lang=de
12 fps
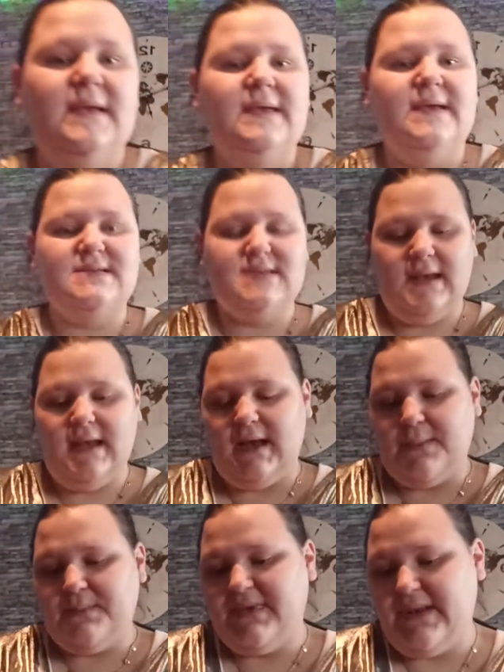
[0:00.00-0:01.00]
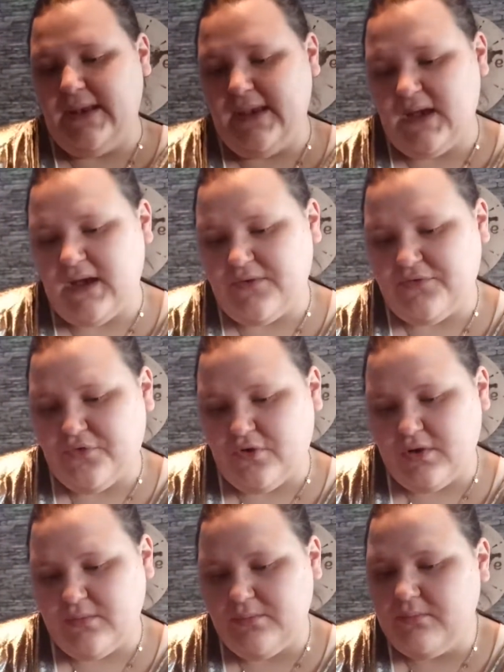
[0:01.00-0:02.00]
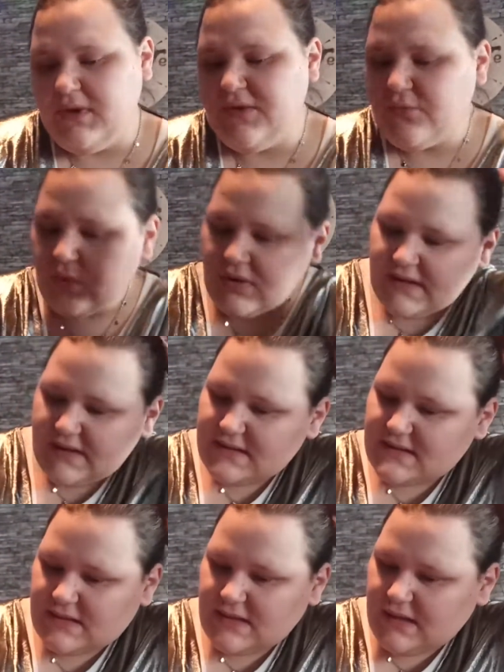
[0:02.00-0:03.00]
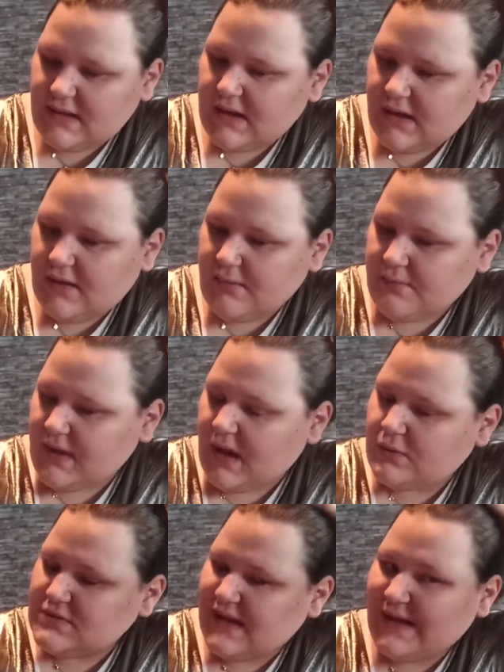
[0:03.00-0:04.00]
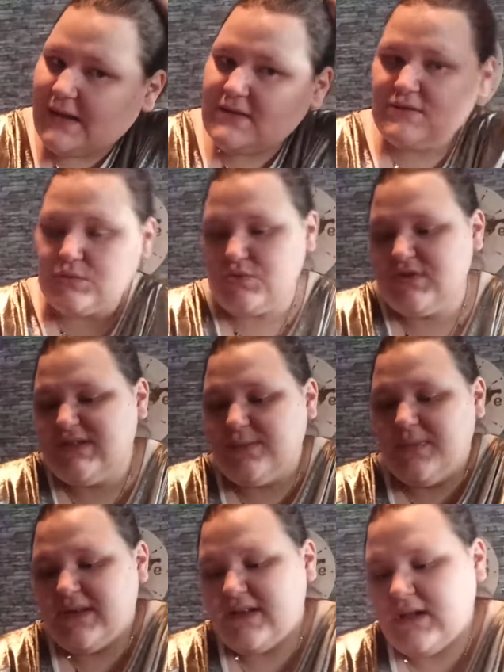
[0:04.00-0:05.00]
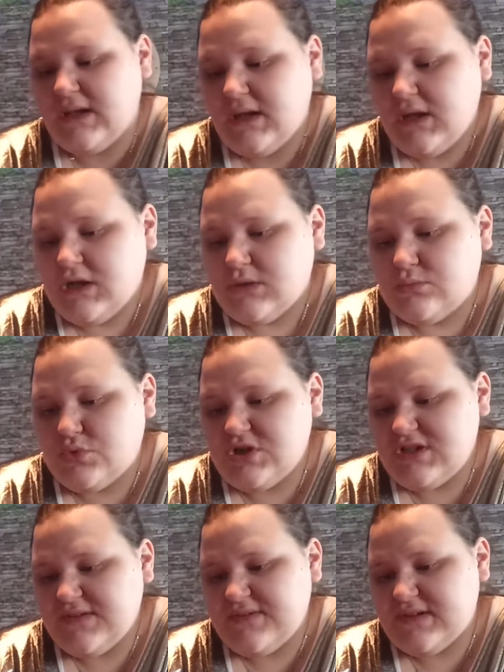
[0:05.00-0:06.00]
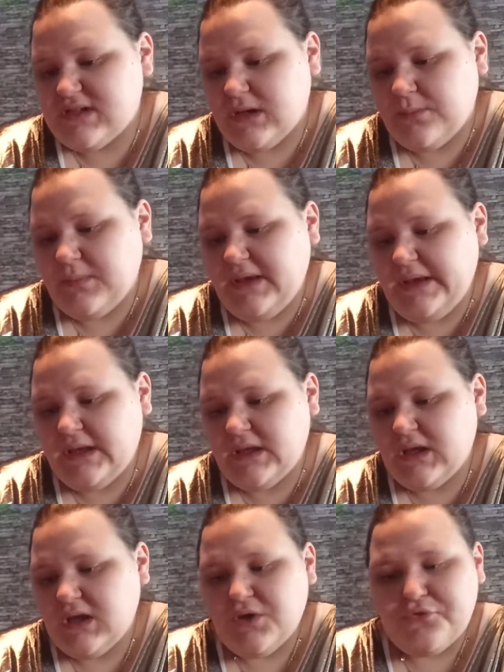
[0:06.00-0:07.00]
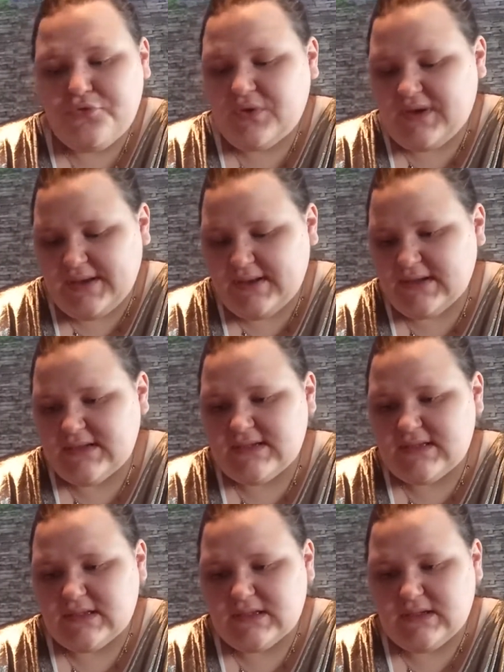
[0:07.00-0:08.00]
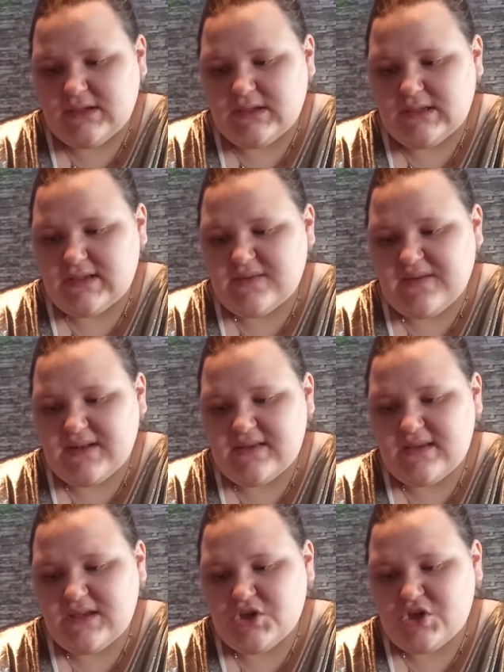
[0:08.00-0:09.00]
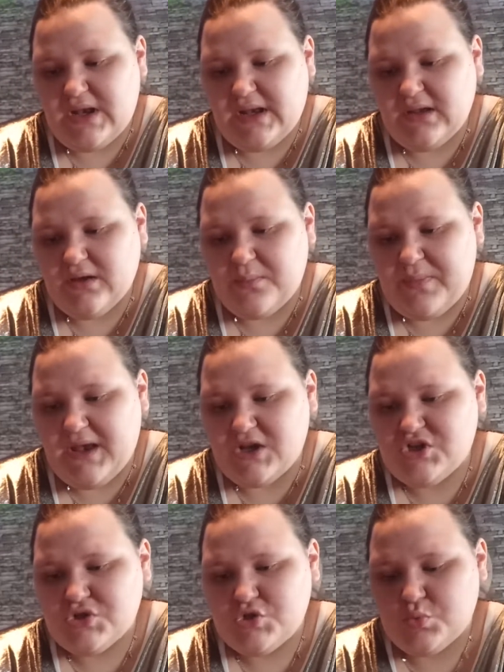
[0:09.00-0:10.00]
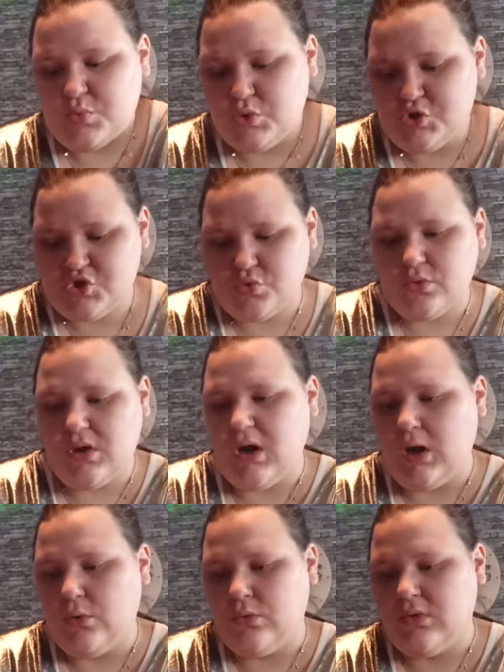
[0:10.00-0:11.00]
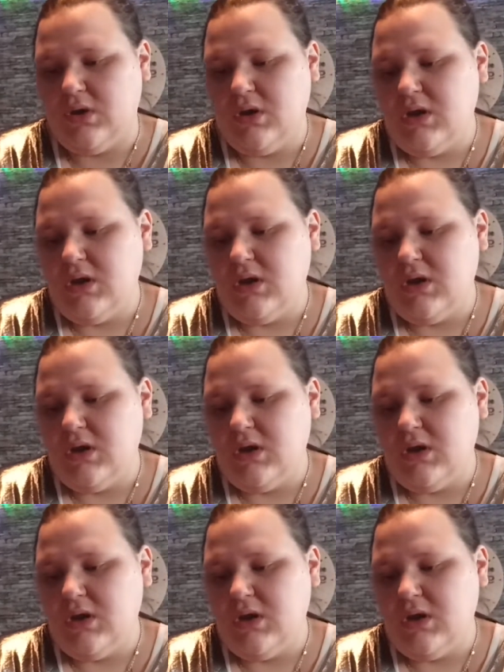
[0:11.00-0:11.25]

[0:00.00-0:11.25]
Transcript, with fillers: ging gestern Abend leer von Mivolis, die ähm, Nahrungsergänzungsmittel Multivitamin für Kinder, diese 20 leckere Bärchen zum Lutschen und Kauen.